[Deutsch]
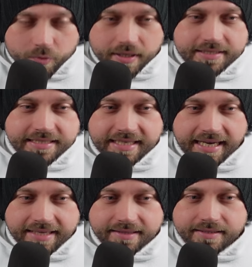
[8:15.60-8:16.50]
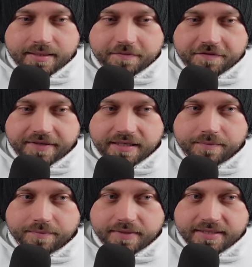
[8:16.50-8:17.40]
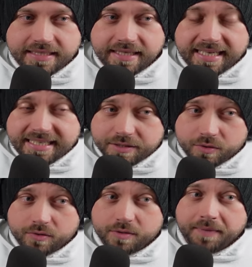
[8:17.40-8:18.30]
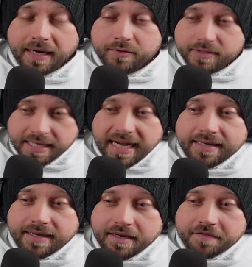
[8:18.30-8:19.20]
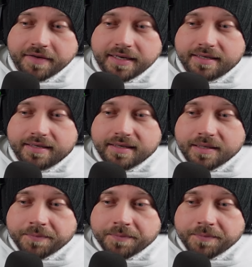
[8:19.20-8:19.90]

Oder sie gehen in dem Film die Richtung und, und sagen einfach,